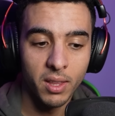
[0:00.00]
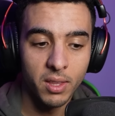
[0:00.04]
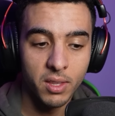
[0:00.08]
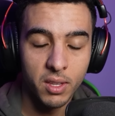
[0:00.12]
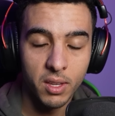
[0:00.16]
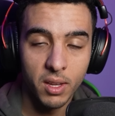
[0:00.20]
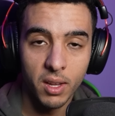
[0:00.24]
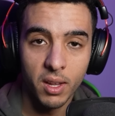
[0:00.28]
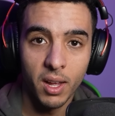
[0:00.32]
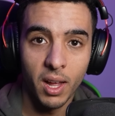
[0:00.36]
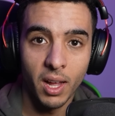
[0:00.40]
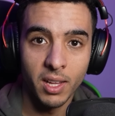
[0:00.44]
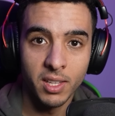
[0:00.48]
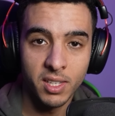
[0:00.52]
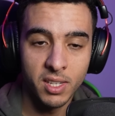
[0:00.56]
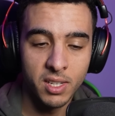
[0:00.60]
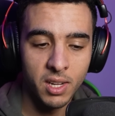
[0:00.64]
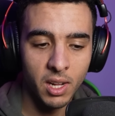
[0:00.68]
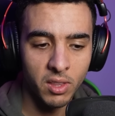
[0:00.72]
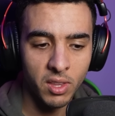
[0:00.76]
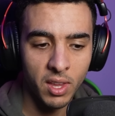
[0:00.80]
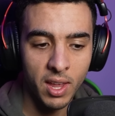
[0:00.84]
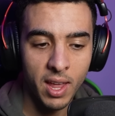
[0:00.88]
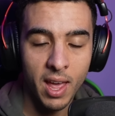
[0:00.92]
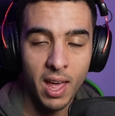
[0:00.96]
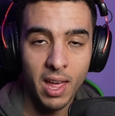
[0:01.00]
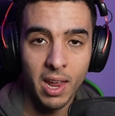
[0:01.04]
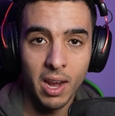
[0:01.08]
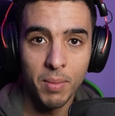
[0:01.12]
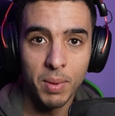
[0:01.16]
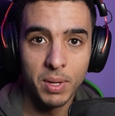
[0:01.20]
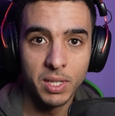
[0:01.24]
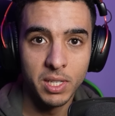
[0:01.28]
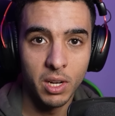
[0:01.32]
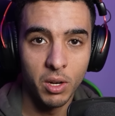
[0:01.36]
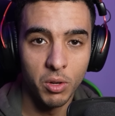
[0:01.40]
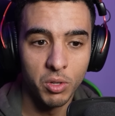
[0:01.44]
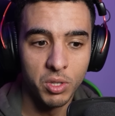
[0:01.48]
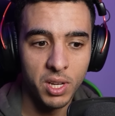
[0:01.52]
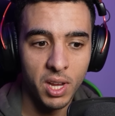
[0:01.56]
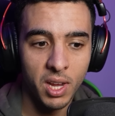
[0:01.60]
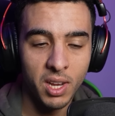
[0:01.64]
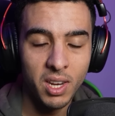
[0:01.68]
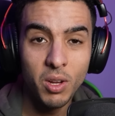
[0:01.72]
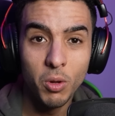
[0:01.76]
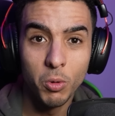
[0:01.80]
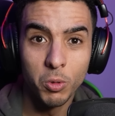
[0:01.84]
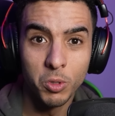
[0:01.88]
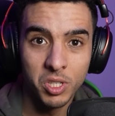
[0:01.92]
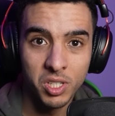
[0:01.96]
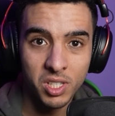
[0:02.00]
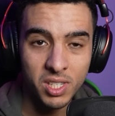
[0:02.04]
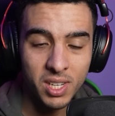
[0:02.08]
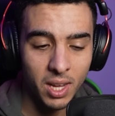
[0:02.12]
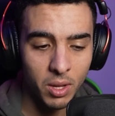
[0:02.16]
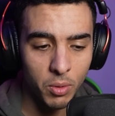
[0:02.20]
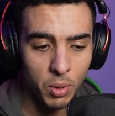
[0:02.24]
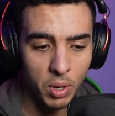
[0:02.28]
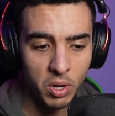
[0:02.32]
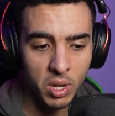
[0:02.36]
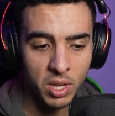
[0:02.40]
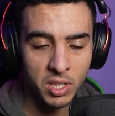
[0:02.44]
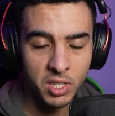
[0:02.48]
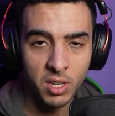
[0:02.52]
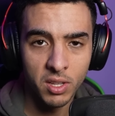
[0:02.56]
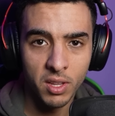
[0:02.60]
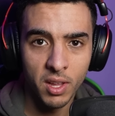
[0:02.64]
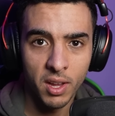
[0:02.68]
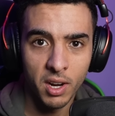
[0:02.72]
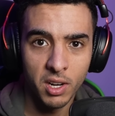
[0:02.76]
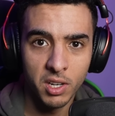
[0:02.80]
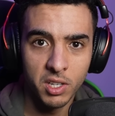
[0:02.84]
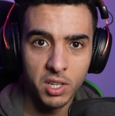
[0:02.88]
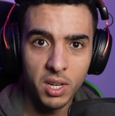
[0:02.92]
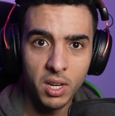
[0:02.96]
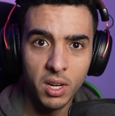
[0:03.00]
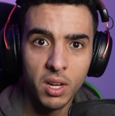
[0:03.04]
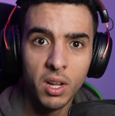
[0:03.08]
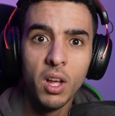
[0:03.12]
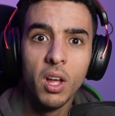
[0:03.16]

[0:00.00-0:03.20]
غتسنى الطياره مازال عاوتاني والصهد 31 درجه